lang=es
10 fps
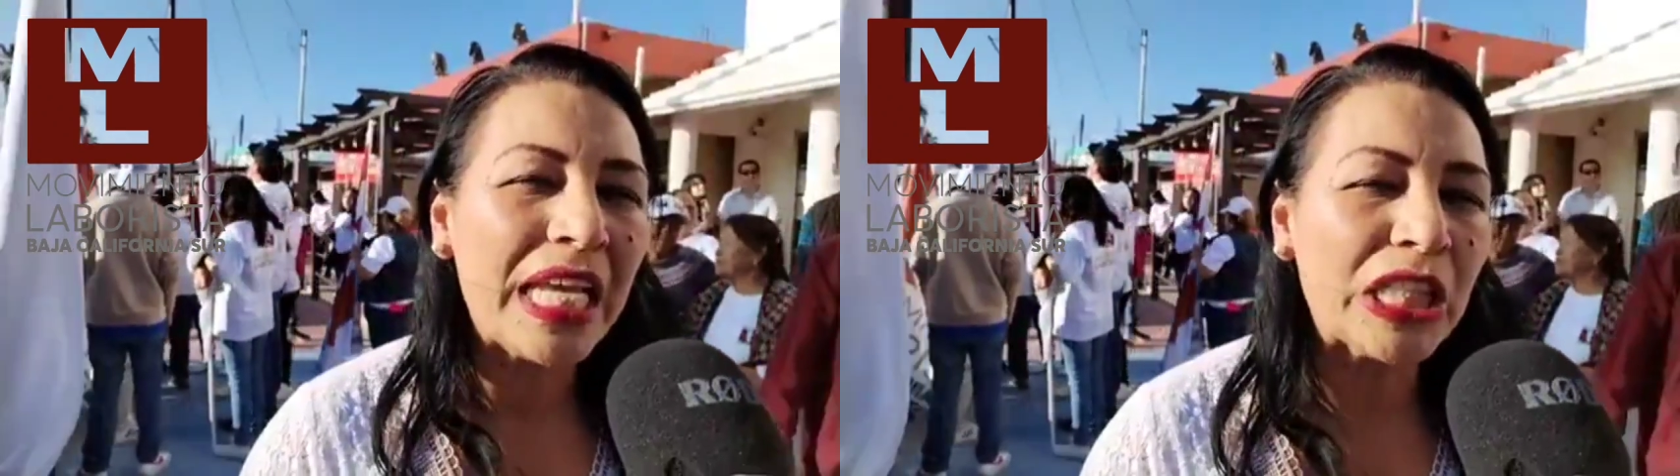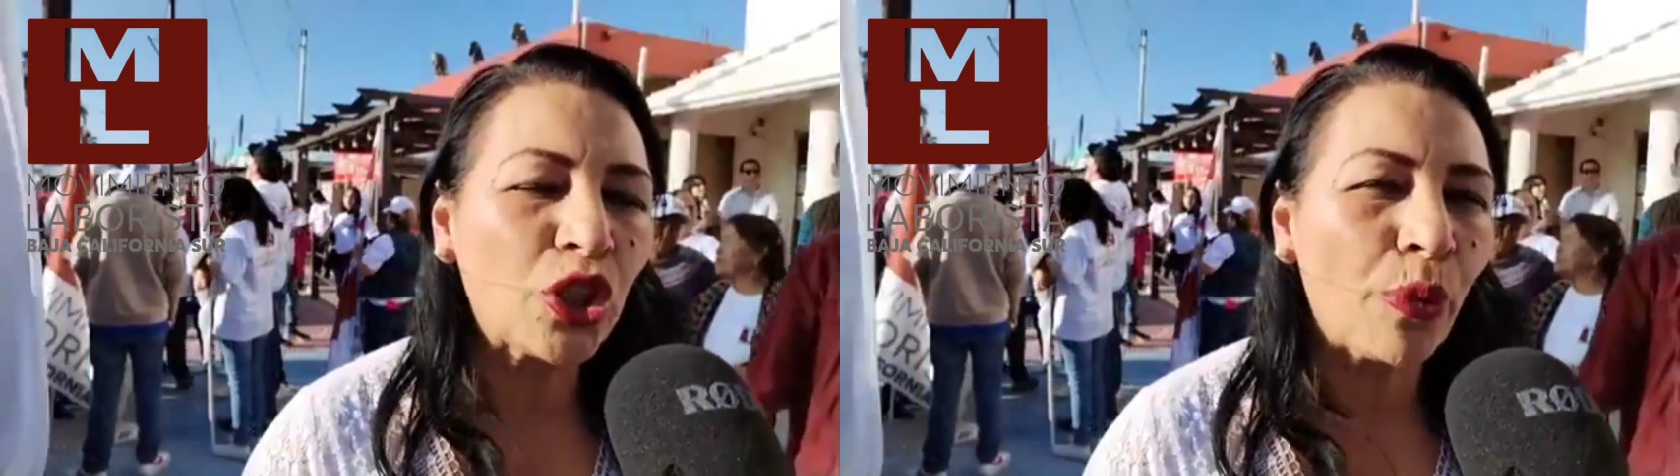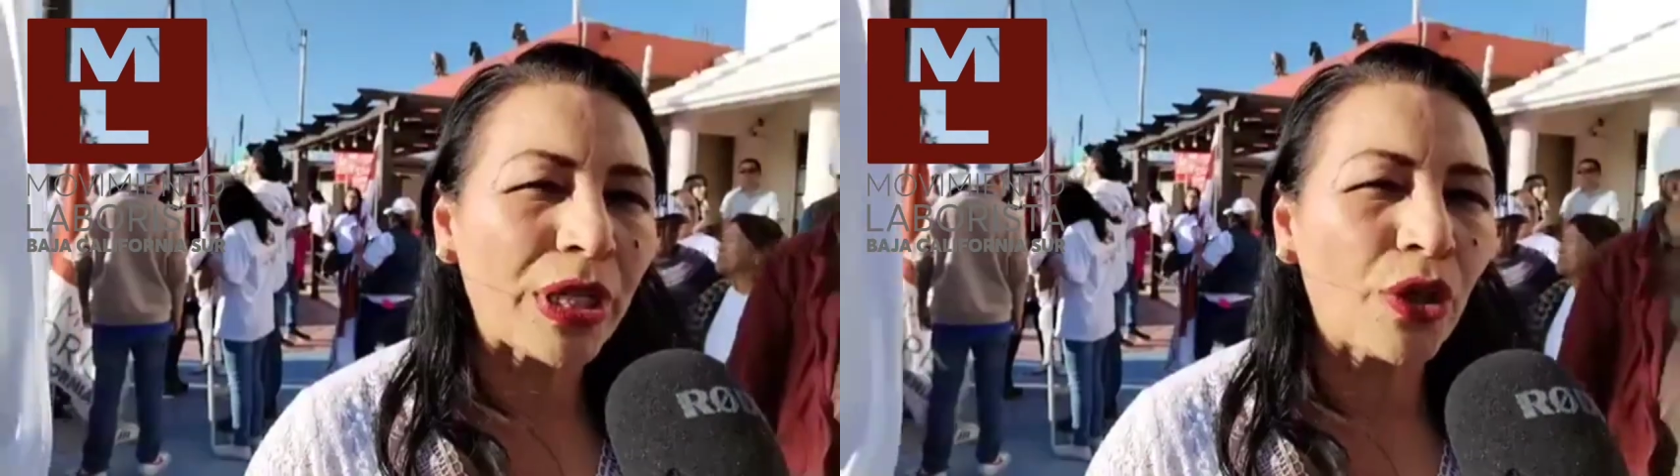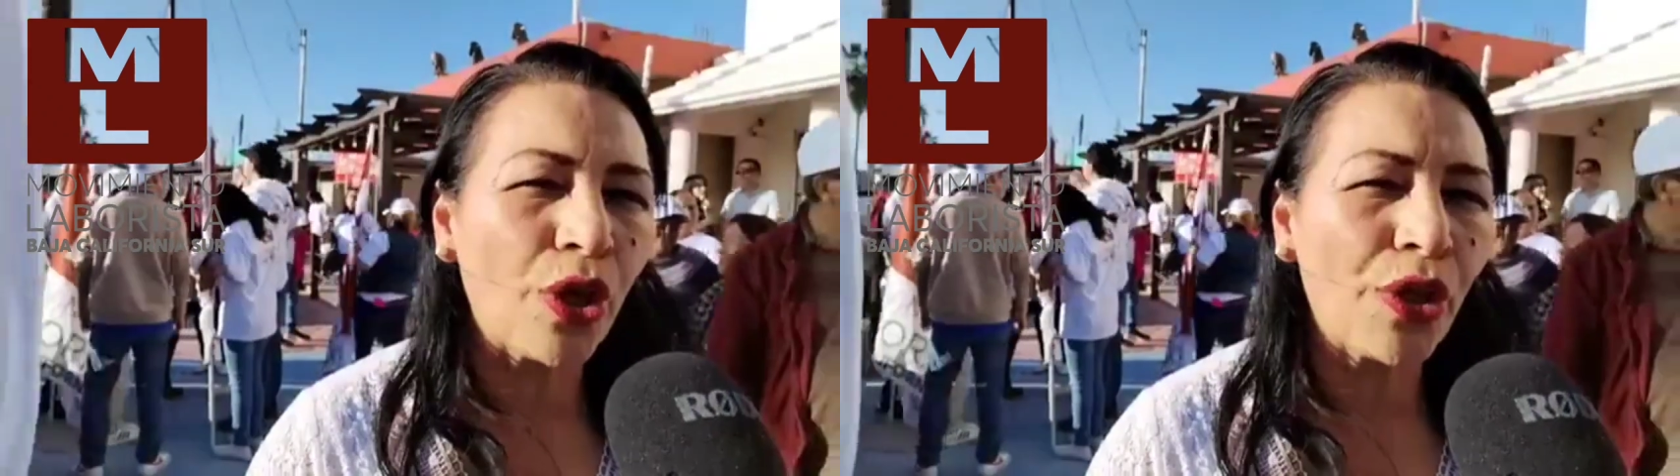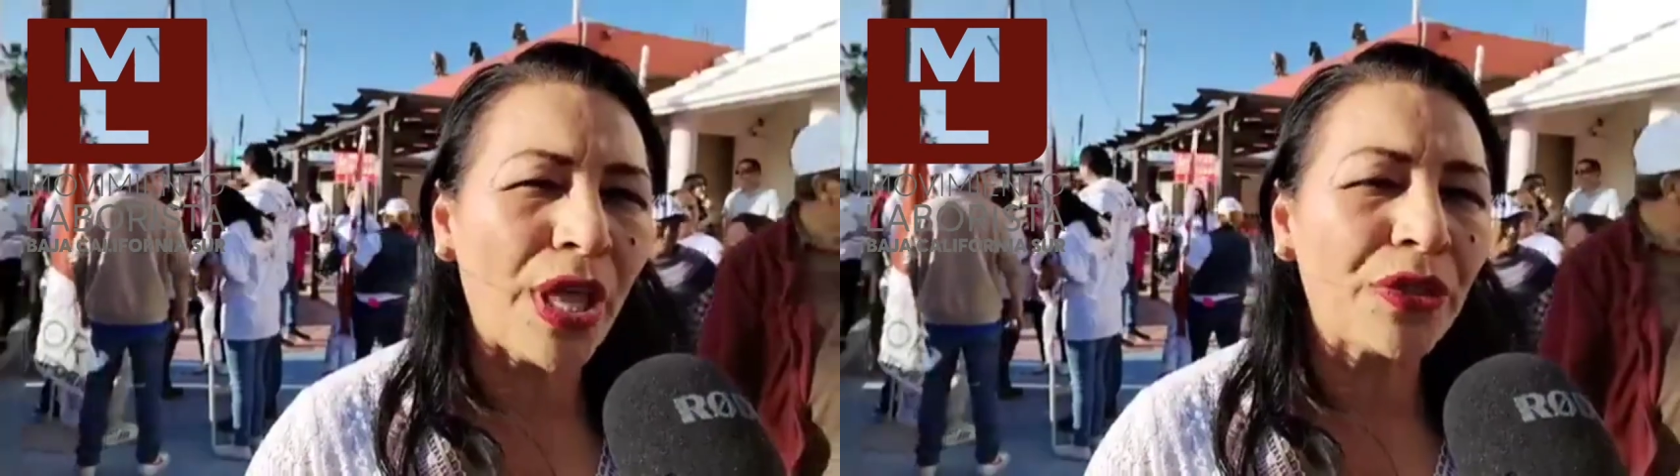y sobre
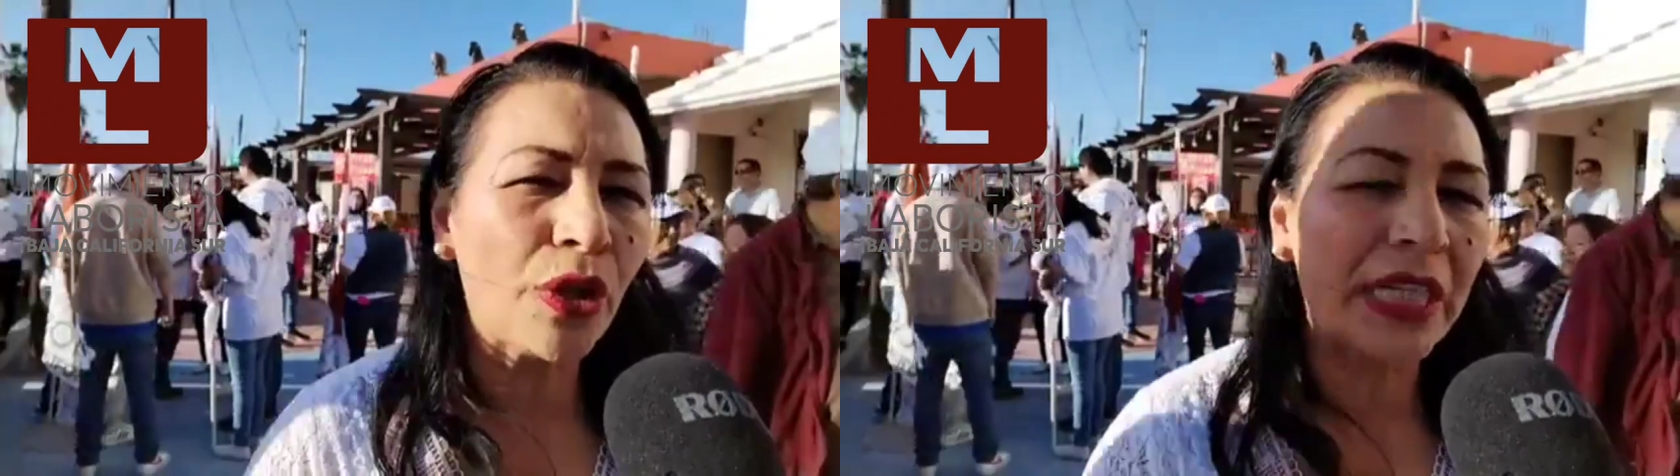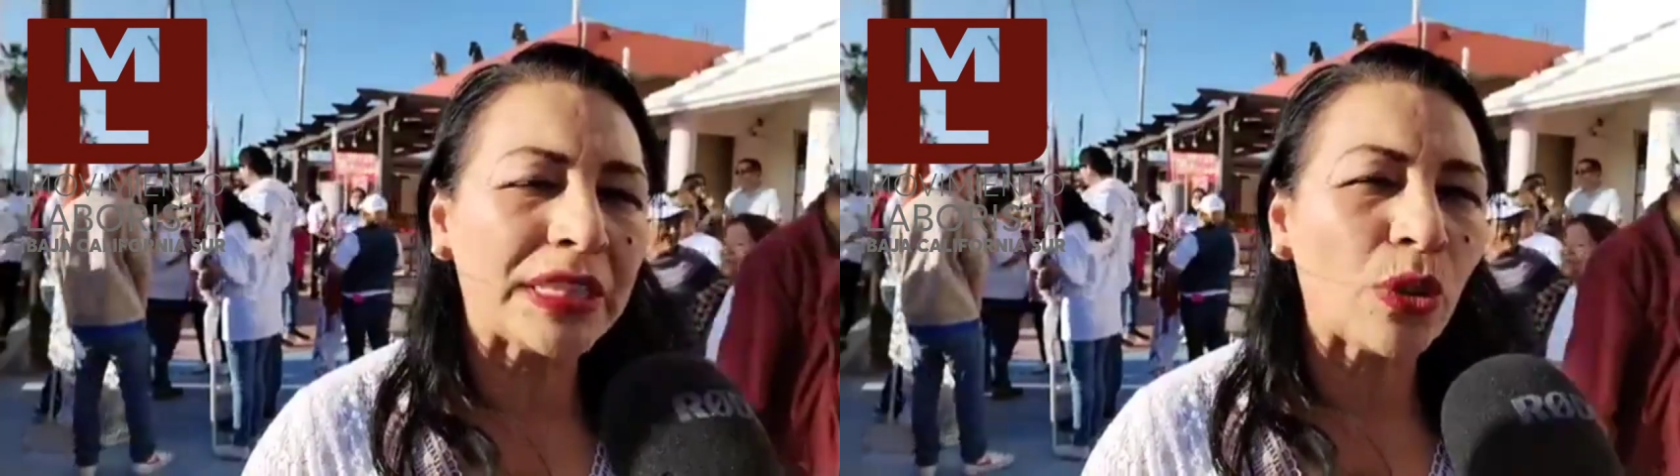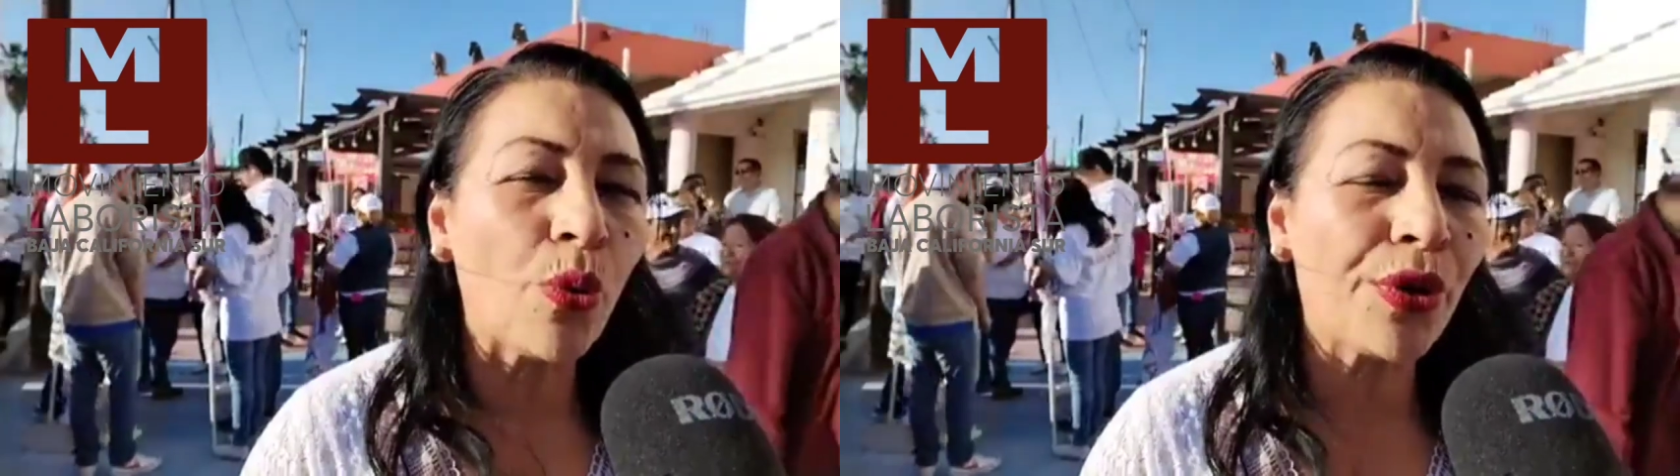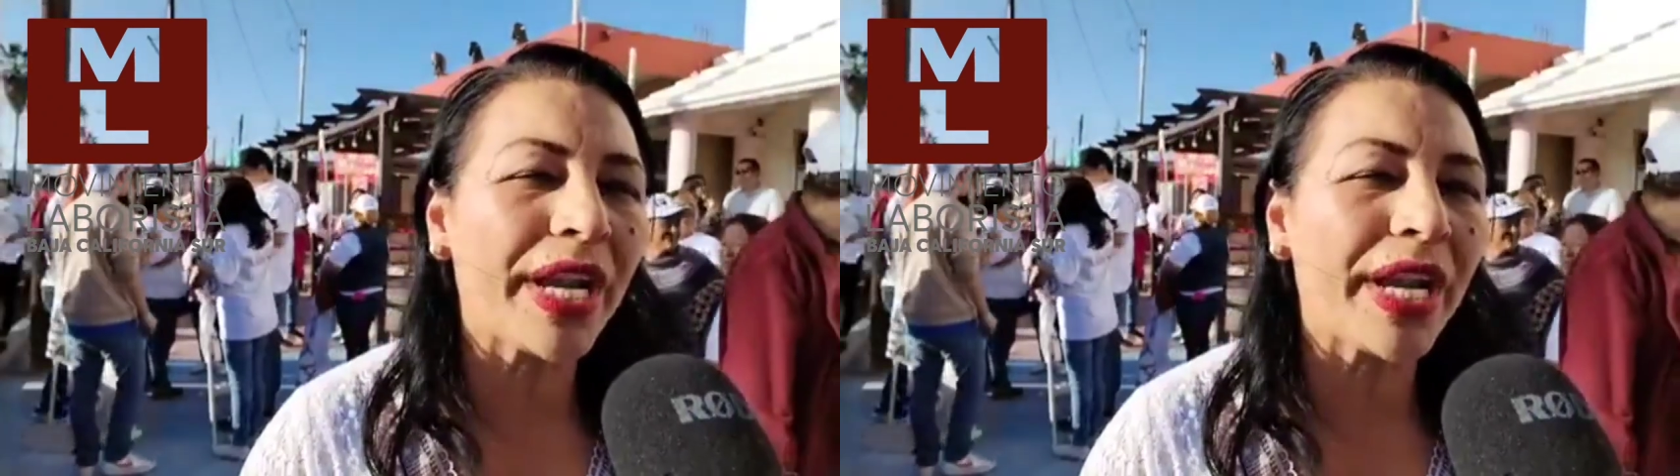todo dándoles un